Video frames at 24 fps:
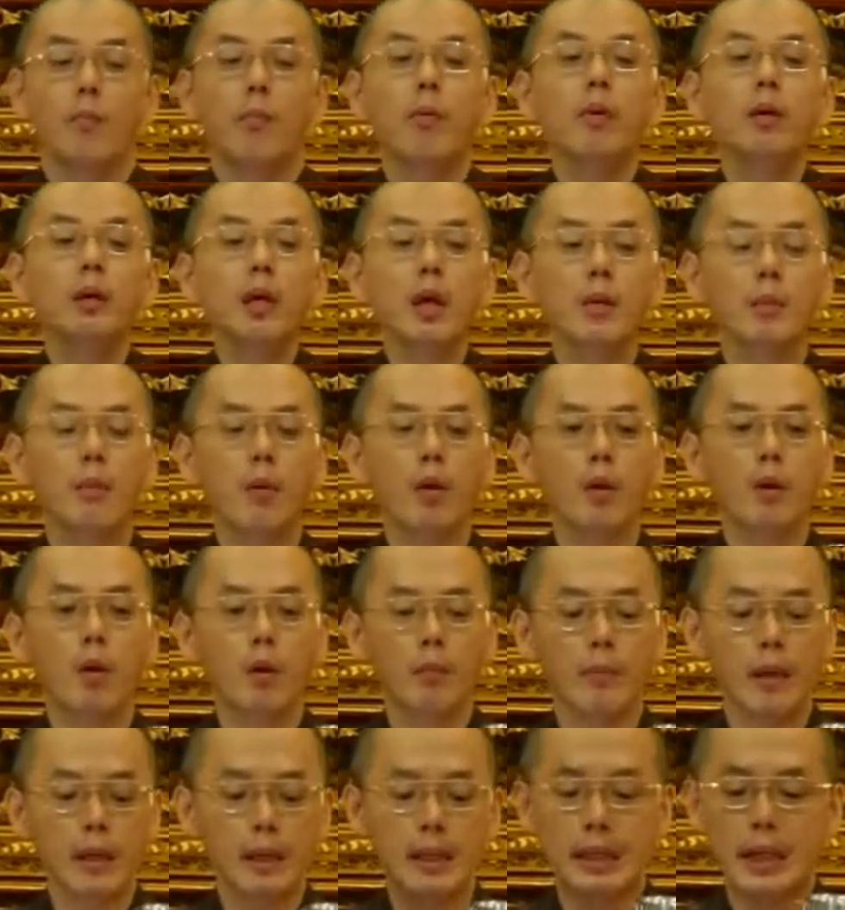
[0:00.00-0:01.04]
般若波
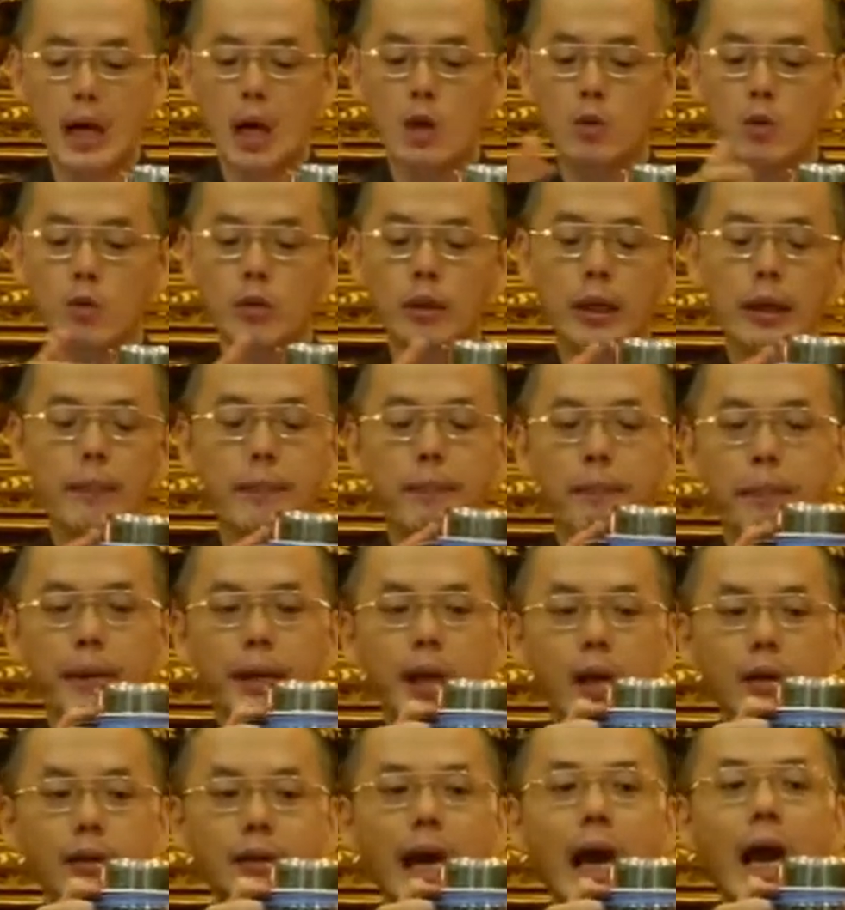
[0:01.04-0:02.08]
罗蜜是告诉你不
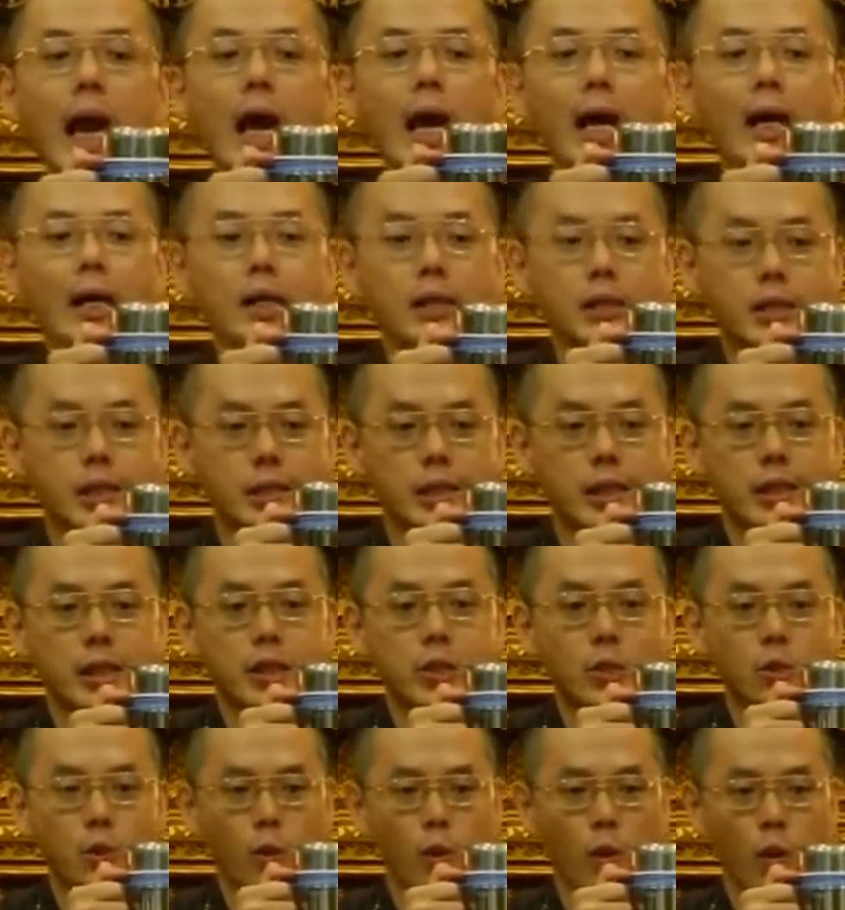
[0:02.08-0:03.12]
要太
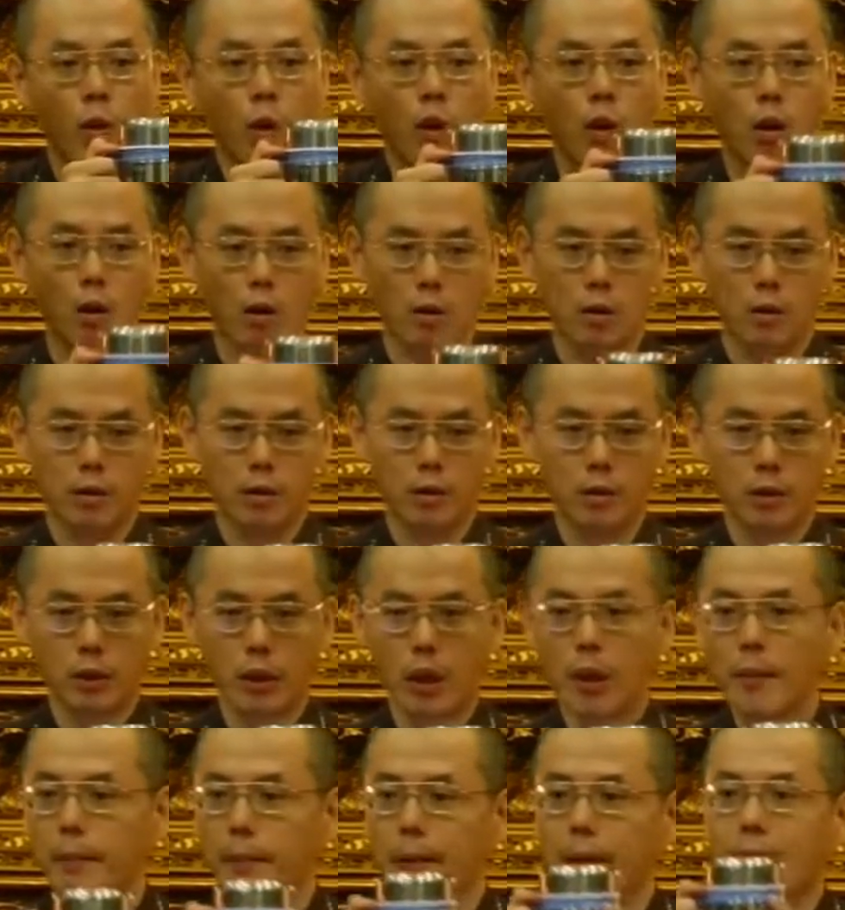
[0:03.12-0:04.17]
执着，
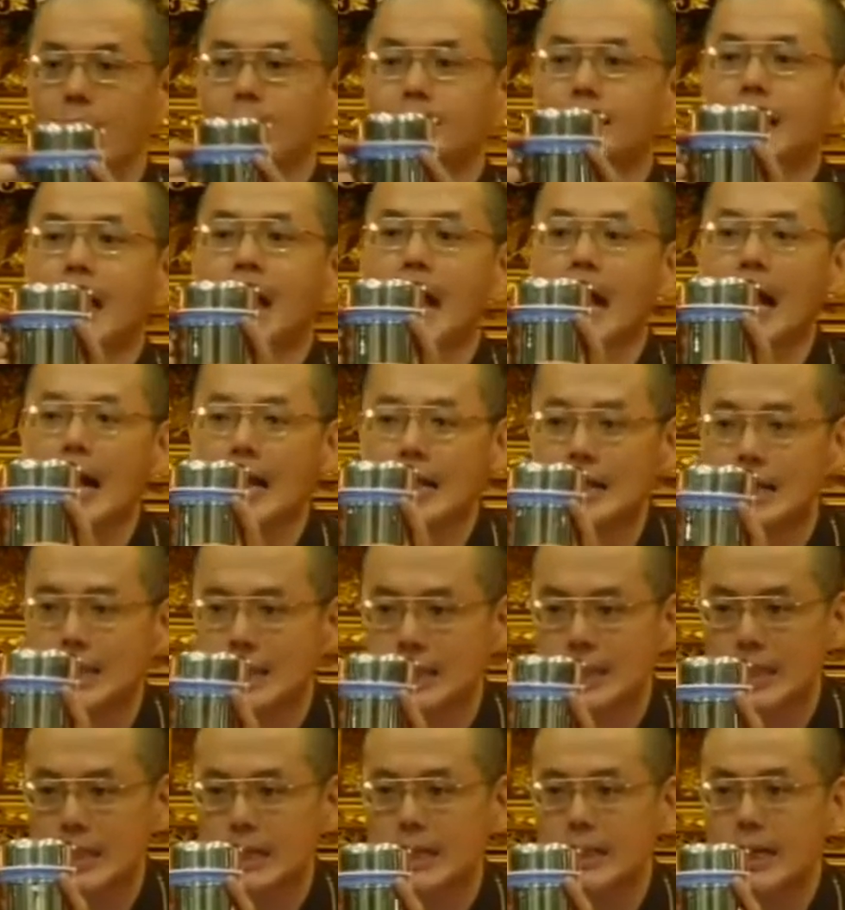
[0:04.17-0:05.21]
不要太
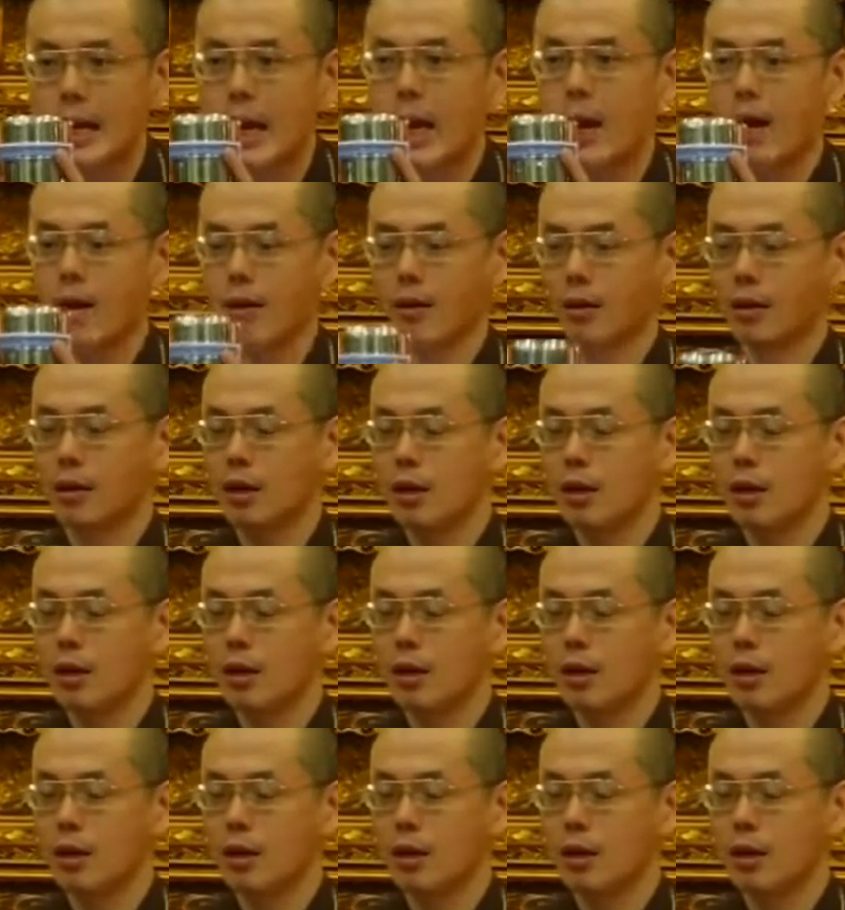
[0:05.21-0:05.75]
计较，